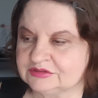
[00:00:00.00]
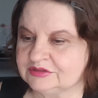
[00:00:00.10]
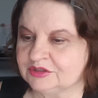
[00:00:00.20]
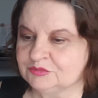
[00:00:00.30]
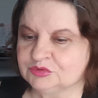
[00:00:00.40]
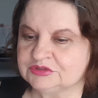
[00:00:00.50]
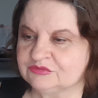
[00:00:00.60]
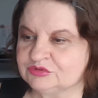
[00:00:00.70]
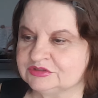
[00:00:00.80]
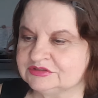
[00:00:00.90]
как будто
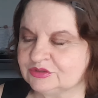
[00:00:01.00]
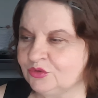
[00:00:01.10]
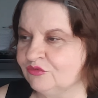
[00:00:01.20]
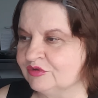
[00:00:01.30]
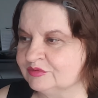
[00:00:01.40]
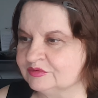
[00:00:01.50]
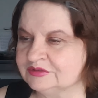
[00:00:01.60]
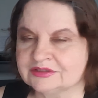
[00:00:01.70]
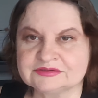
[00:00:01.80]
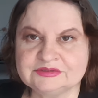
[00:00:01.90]
вот из такого
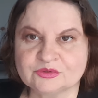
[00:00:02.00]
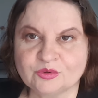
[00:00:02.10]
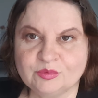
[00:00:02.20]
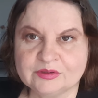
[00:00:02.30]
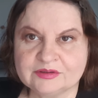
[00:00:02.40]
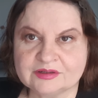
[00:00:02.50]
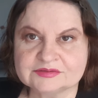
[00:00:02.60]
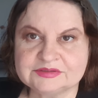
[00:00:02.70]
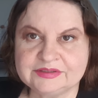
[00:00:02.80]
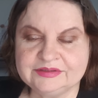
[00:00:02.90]
гардероба
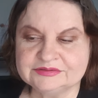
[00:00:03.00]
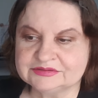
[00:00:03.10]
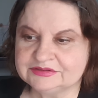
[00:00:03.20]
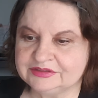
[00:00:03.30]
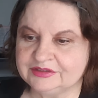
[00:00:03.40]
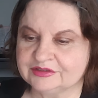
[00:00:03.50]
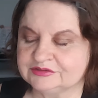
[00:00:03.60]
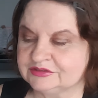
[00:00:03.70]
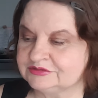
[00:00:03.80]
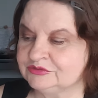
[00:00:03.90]
актрисы или
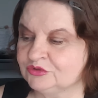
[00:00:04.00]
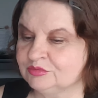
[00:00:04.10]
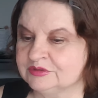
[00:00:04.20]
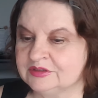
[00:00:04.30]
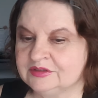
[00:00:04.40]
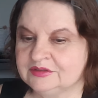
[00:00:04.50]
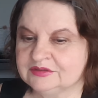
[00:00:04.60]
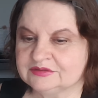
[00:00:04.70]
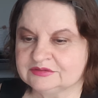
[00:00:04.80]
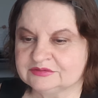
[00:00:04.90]
гардероба
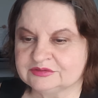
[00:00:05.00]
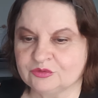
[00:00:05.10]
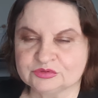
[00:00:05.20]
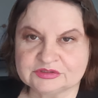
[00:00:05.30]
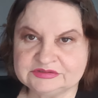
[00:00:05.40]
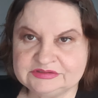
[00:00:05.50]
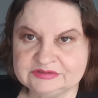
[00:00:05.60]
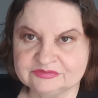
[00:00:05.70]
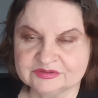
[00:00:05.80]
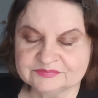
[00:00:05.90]
э, какой-то
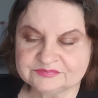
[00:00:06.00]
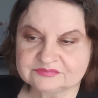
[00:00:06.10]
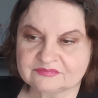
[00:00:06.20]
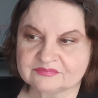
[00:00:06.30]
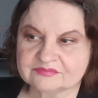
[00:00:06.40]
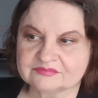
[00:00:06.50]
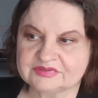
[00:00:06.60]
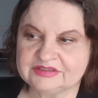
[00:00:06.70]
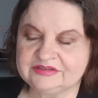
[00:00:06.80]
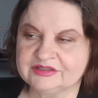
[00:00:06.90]
дивы
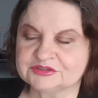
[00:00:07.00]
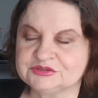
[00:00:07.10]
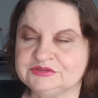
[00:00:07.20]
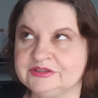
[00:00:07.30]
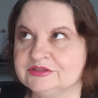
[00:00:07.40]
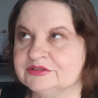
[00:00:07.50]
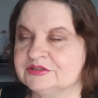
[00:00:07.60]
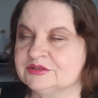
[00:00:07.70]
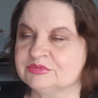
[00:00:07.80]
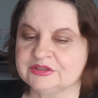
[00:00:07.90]
и каждый день она
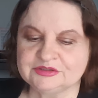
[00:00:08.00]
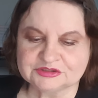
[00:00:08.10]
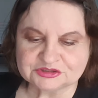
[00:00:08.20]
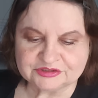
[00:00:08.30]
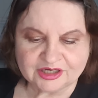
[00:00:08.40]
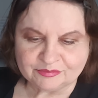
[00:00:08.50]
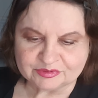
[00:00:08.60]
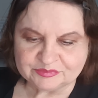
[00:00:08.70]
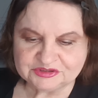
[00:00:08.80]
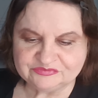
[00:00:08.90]
там какие-то
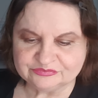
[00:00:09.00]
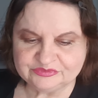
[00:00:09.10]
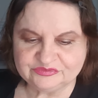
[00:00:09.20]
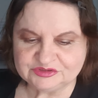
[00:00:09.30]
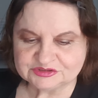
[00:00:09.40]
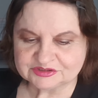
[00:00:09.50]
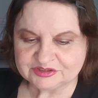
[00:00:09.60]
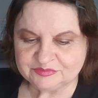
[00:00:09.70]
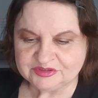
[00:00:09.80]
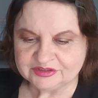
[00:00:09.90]
шляпы
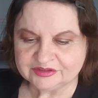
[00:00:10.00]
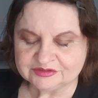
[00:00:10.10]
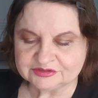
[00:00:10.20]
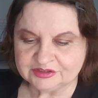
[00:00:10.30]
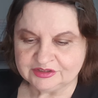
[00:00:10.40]
мифические меняет,